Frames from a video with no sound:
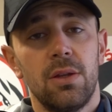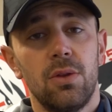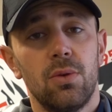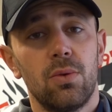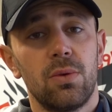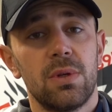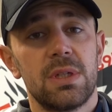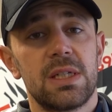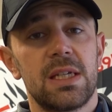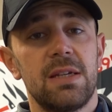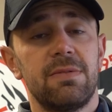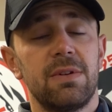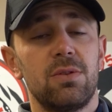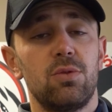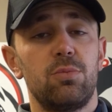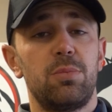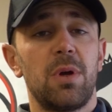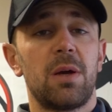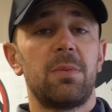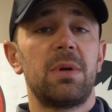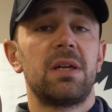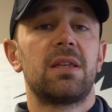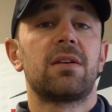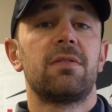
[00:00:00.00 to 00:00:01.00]
Donc ce qui va nous
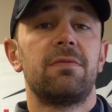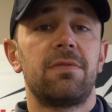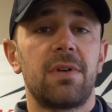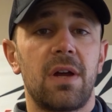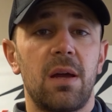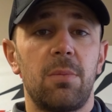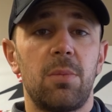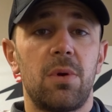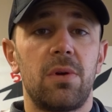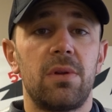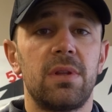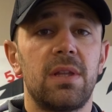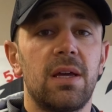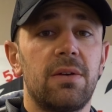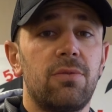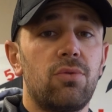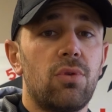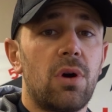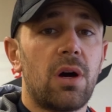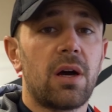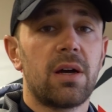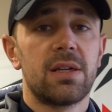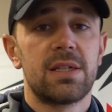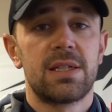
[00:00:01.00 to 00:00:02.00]
permettre vraiment
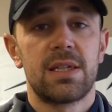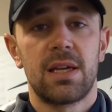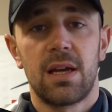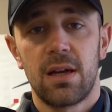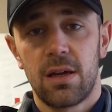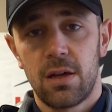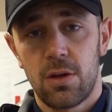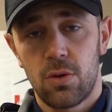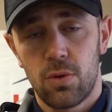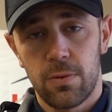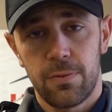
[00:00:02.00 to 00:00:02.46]
d'avoir un sac